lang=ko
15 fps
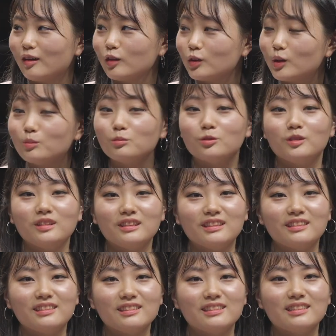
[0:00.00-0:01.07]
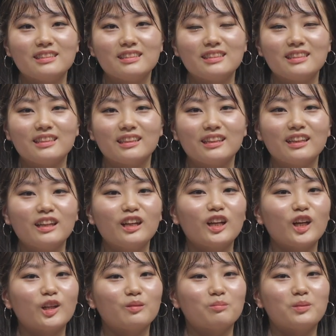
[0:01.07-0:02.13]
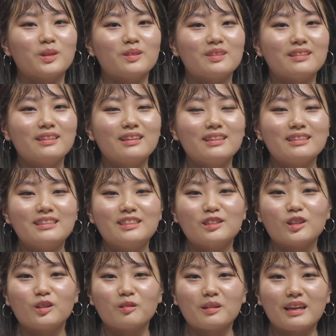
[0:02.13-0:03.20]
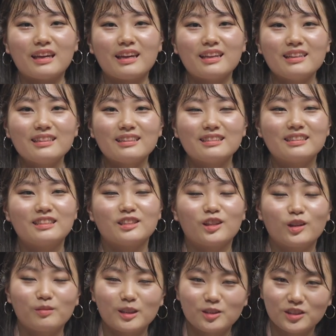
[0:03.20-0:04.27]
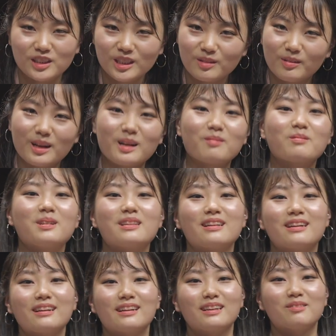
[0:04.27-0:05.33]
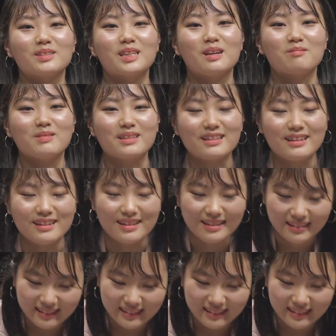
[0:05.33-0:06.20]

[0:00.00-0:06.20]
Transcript: 어떤 분위기일지 한번 즐겁게 지켜봐 주시기 바랍니다. 감사합니다.